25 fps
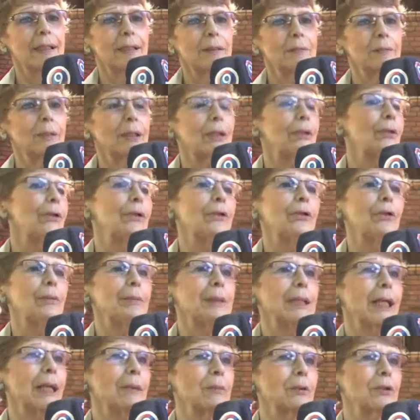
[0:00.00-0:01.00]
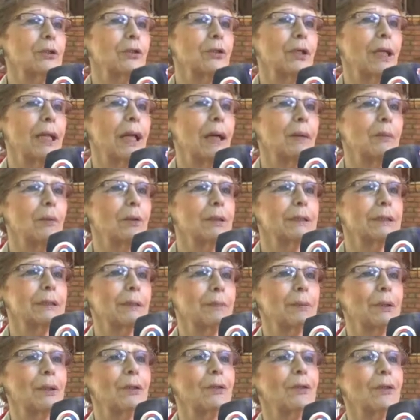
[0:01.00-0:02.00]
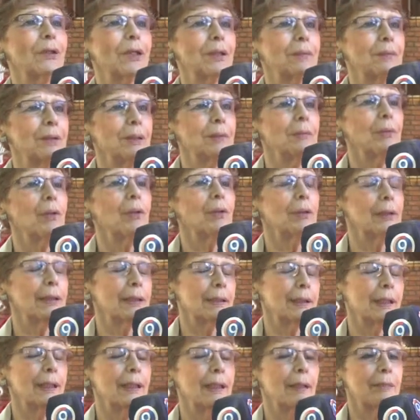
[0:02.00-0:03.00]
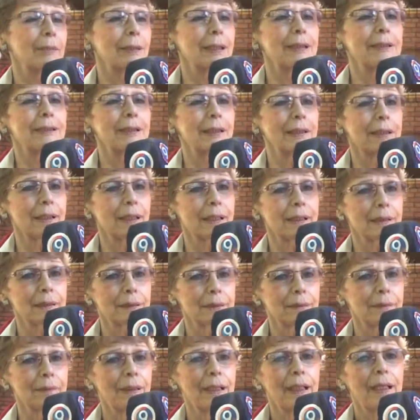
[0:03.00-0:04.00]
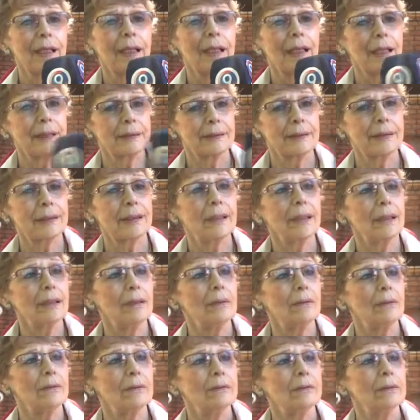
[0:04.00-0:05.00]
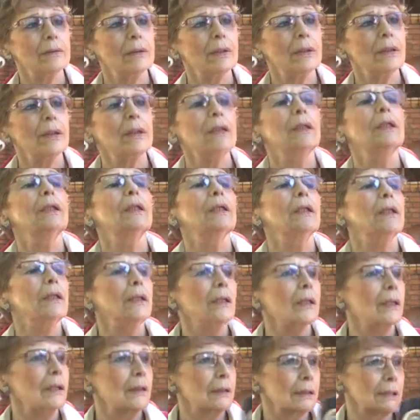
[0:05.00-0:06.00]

Bueno, no miramos todas las bolsas, pero lo que vimos en la parte de arriba. ¿Son, ¿Son, alimentos que se consumen mucho acá?